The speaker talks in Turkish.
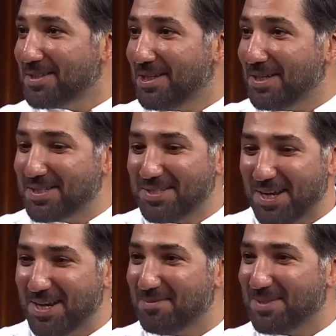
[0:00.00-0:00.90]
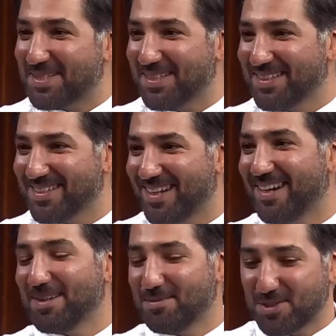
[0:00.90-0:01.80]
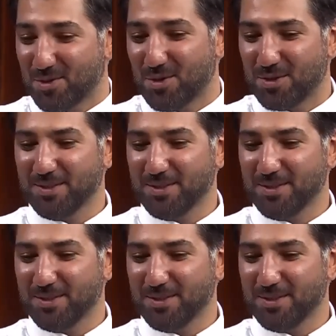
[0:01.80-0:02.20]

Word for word: Siz neymişsiniz? Bir saniye. Ara bir sor.